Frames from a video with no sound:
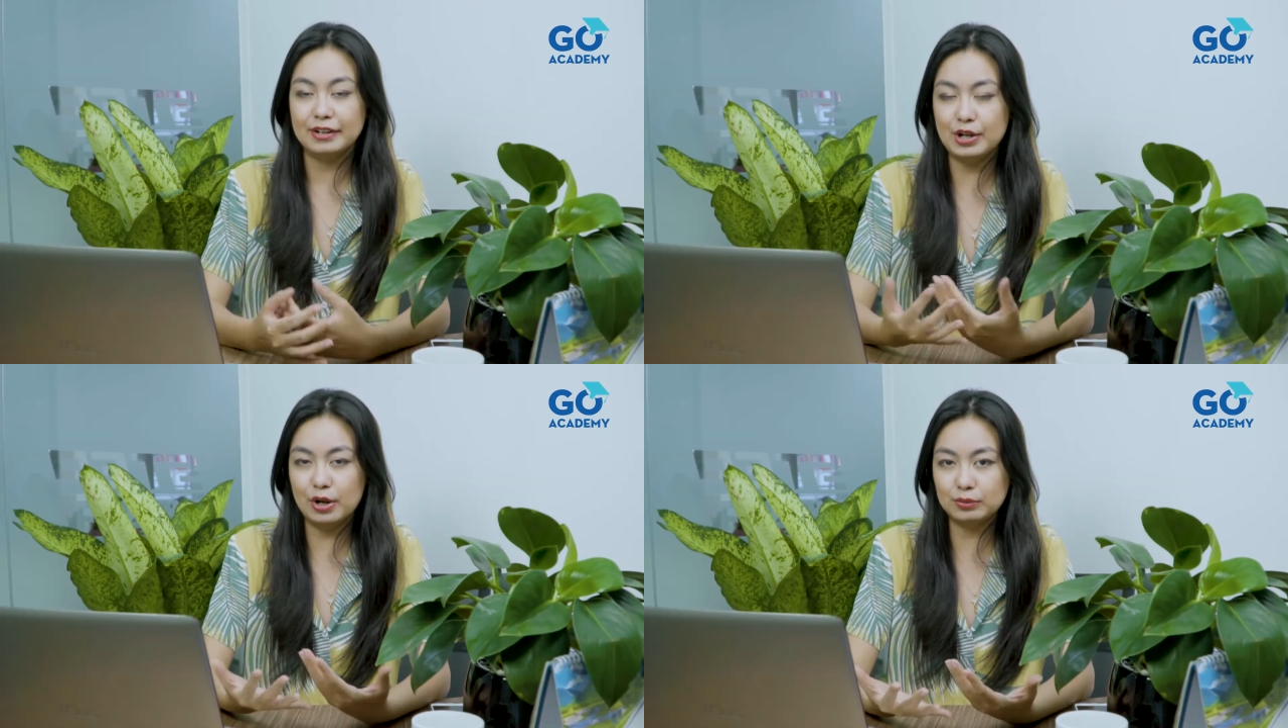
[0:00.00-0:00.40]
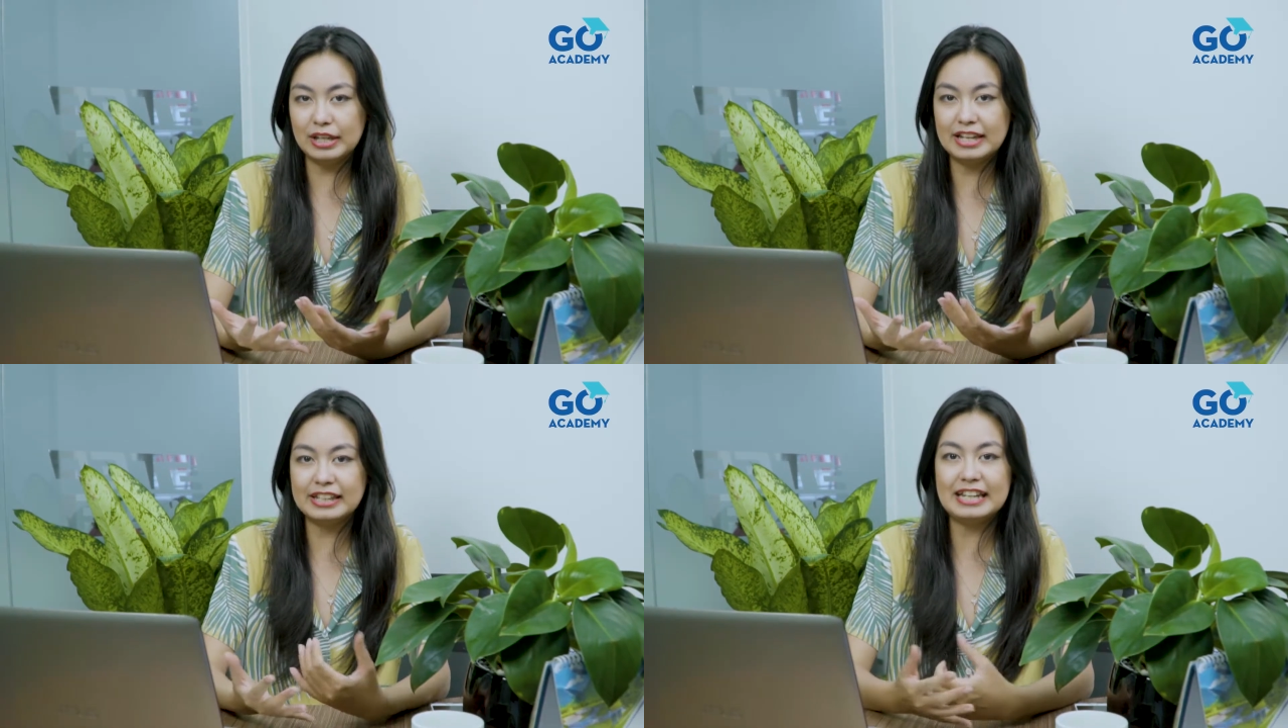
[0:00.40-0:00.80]
Điều đầu
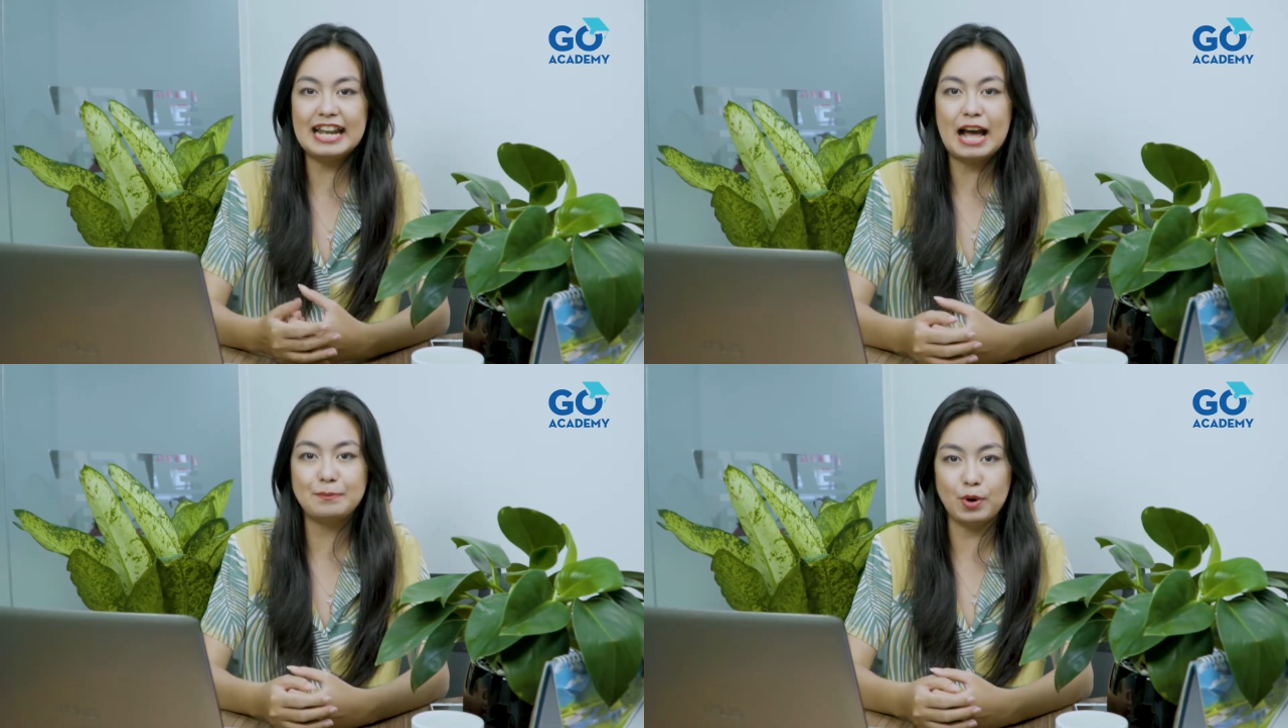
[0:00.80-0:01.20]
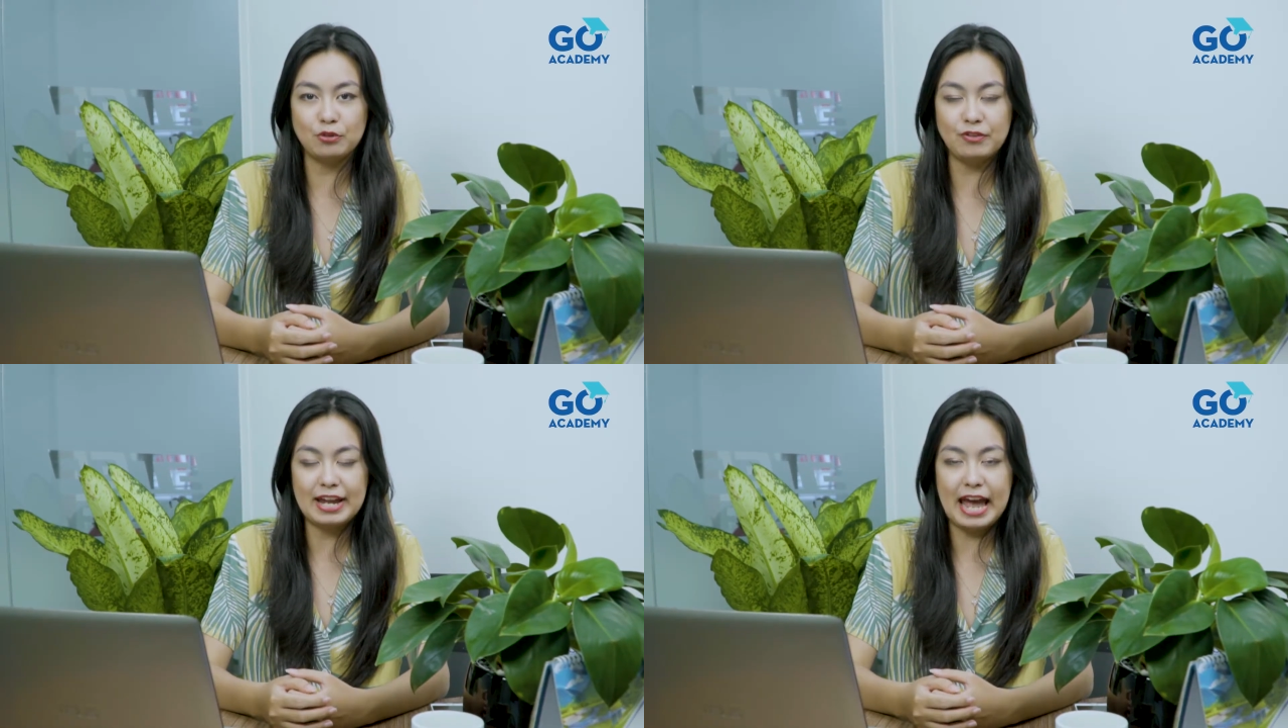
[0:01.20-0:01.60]
tiên chính là
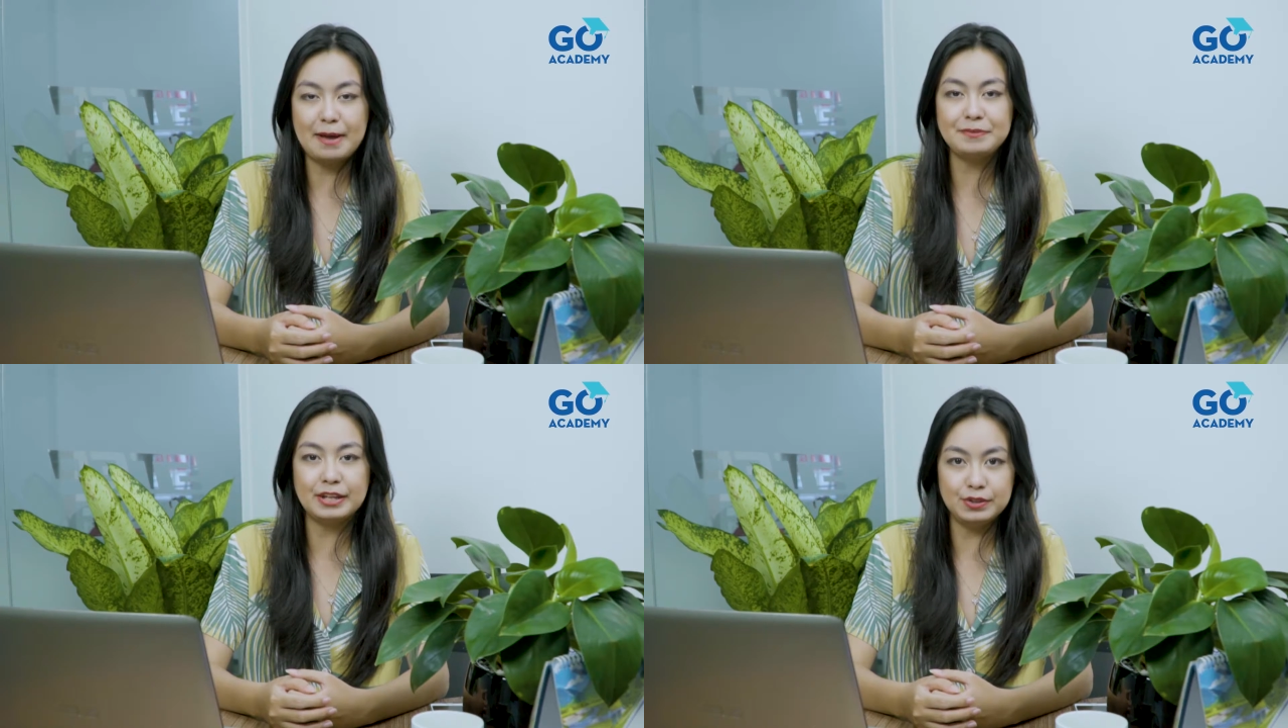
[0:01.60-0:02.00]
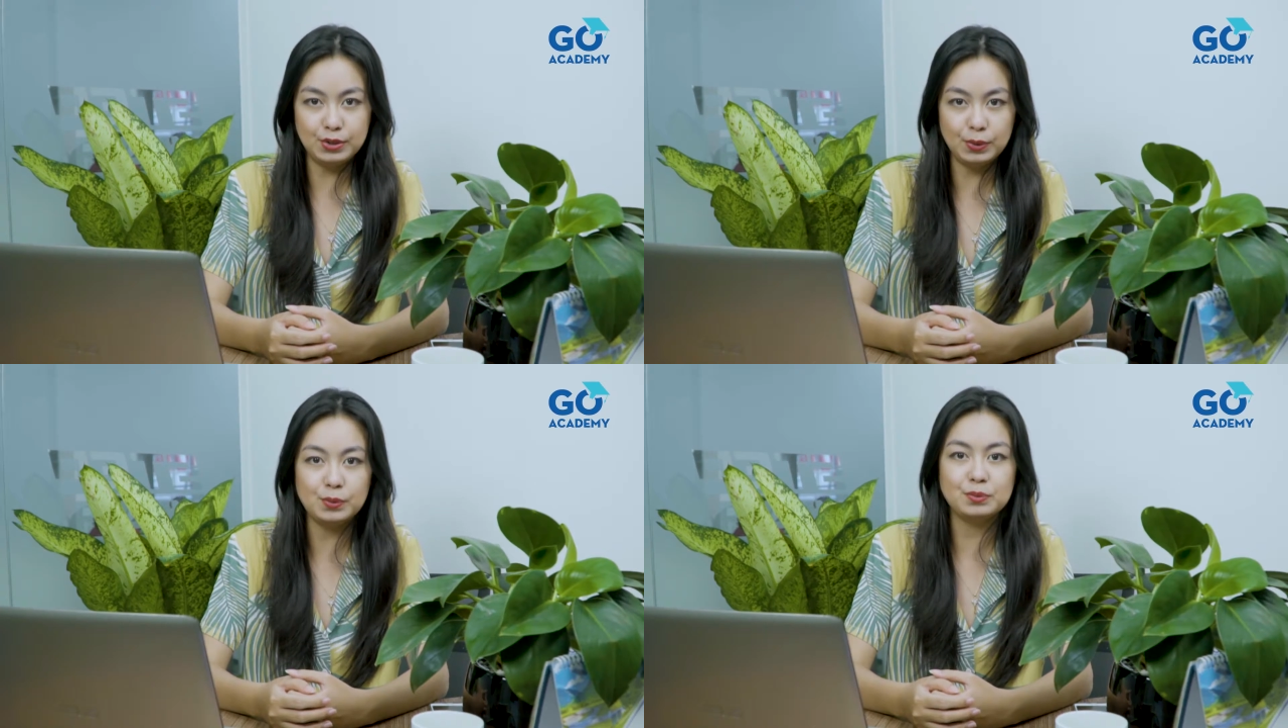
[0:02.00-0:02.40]
profile app chỉnh
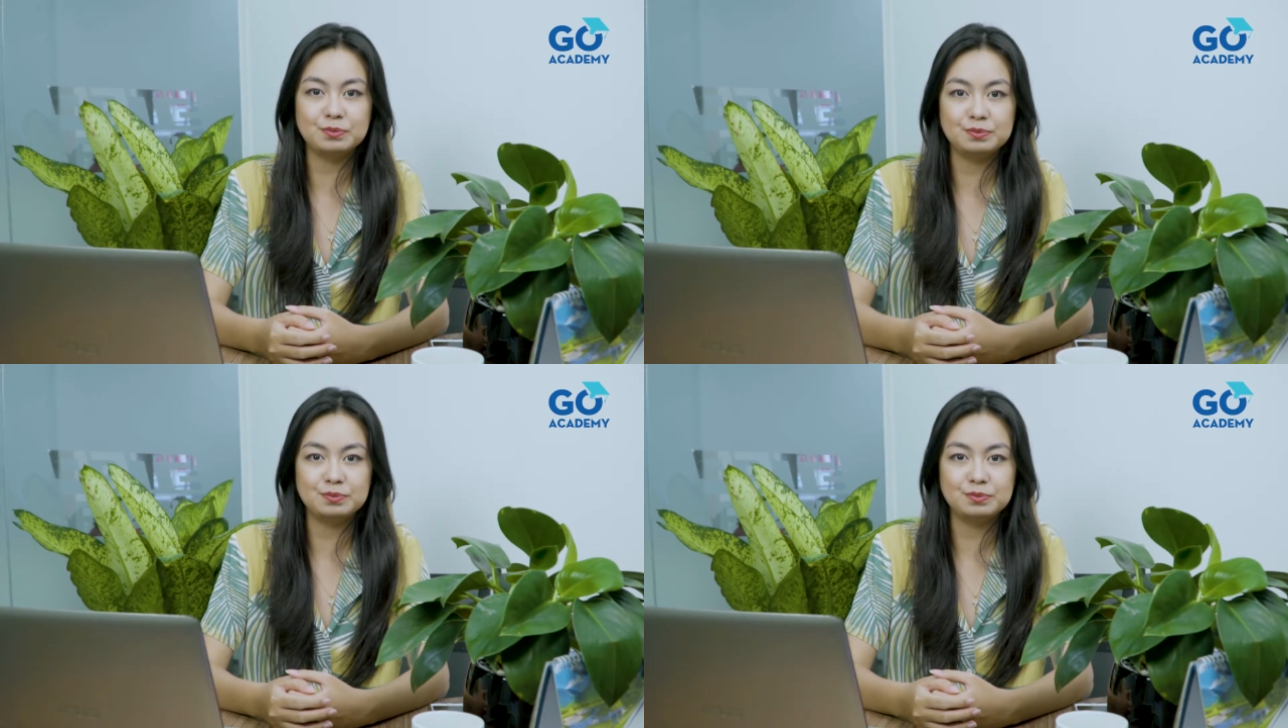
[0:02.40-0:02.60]
chu.